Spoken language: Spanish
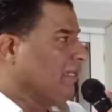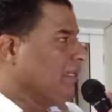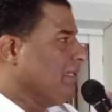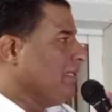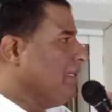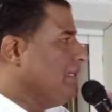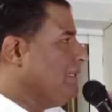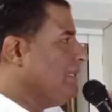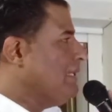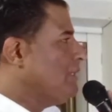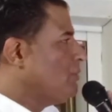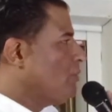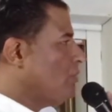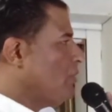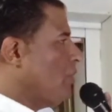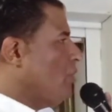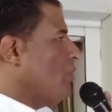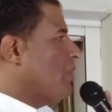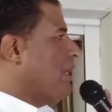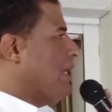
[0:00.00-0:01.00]
Y dentro
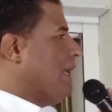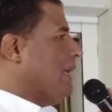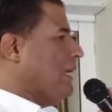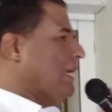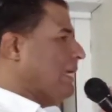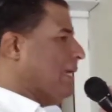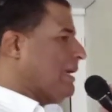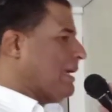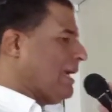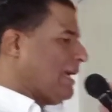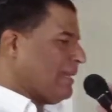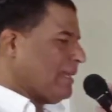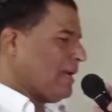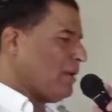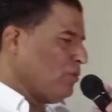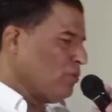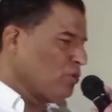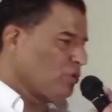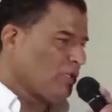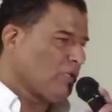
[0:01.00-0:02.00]
de lo que cada
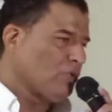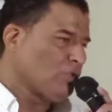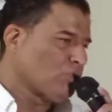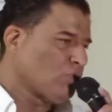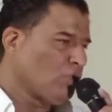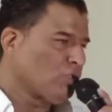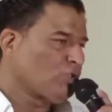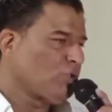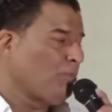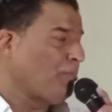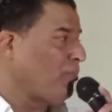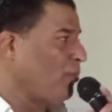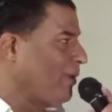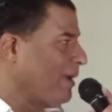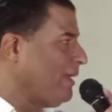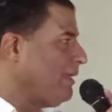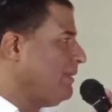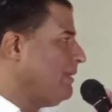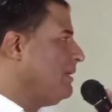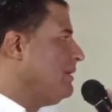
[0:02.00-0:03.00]
uno de nosotros
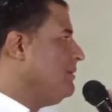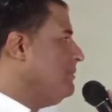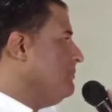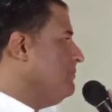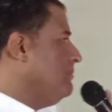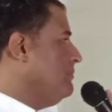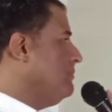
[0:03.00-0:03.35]
puede,